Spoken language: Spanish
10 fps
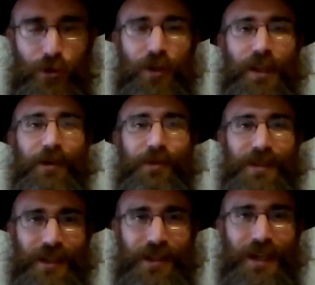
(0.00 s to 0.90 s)
toda la
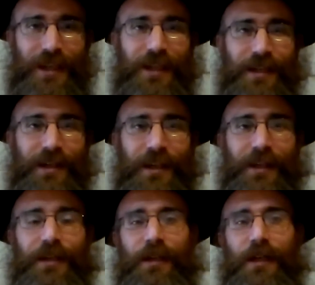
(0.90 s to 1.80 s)
vitalidad y la
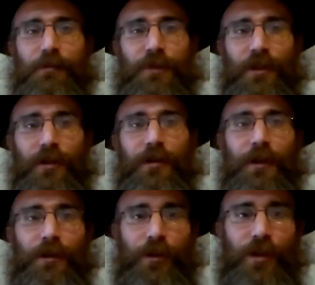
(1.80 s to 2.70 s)
energía de Egipto,
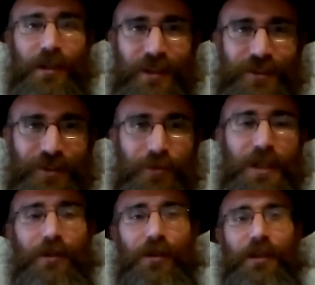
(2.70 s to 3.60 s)
todo el
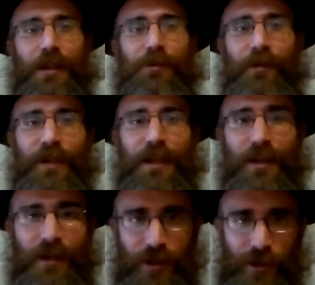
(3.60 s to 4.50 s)
crecimiento de Egipto venía
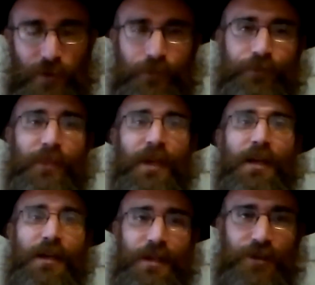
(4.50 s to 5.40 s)
del río.
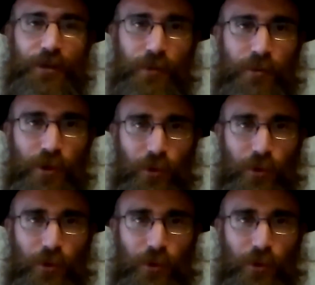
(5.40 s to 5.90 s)
Y esto mismo